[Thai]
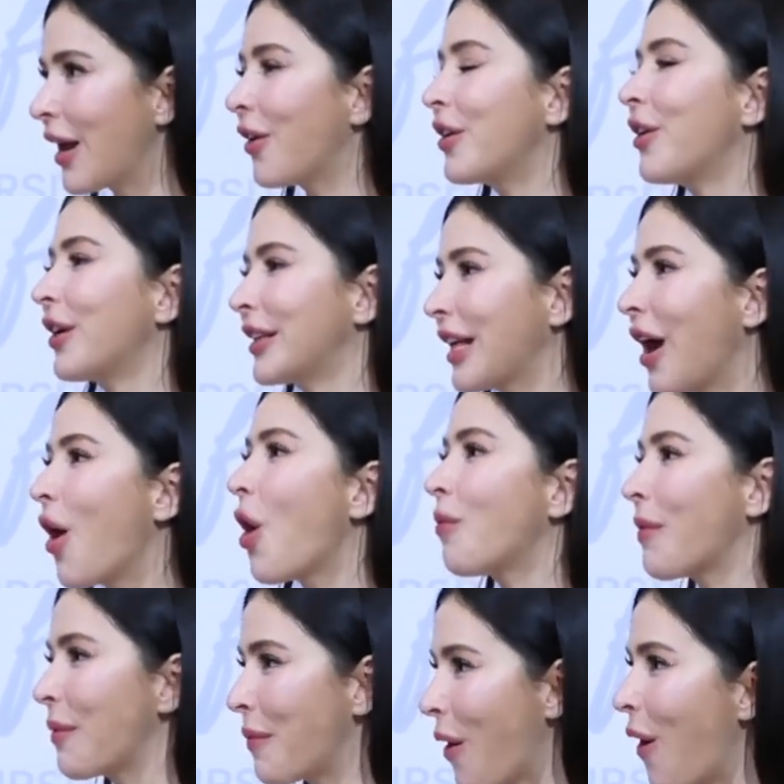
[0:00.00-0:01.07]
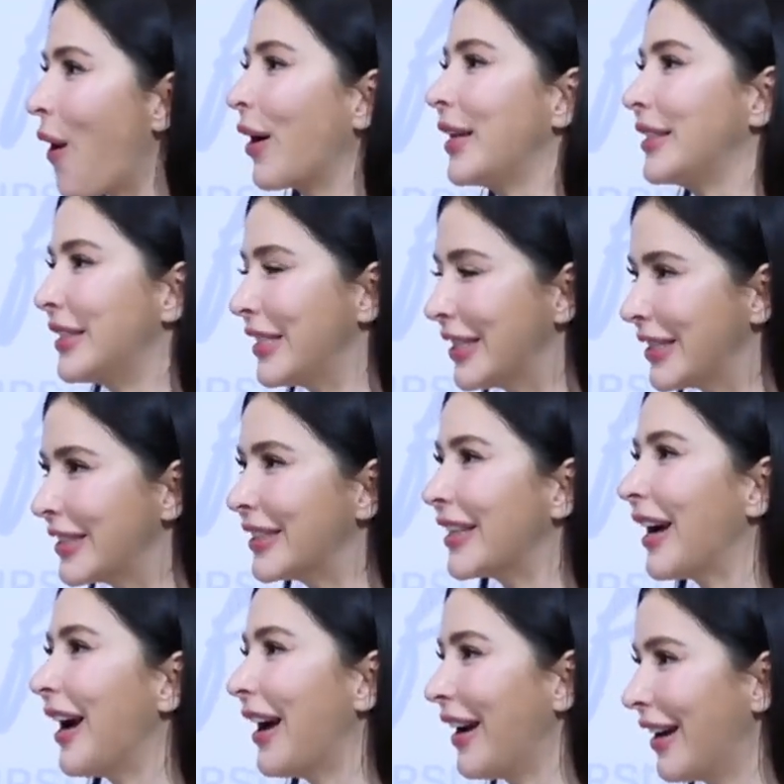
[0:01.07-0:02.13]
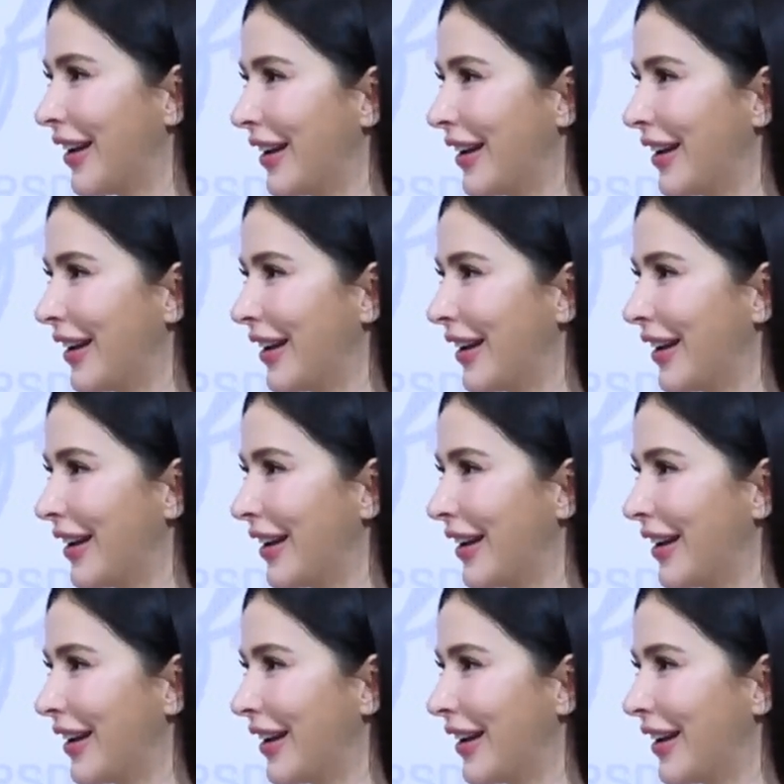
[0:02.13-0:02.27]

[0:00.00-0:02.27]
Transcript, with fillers: แล้วเดี๋ยวต้าออกมาบอกอีกทีนึงค่ะ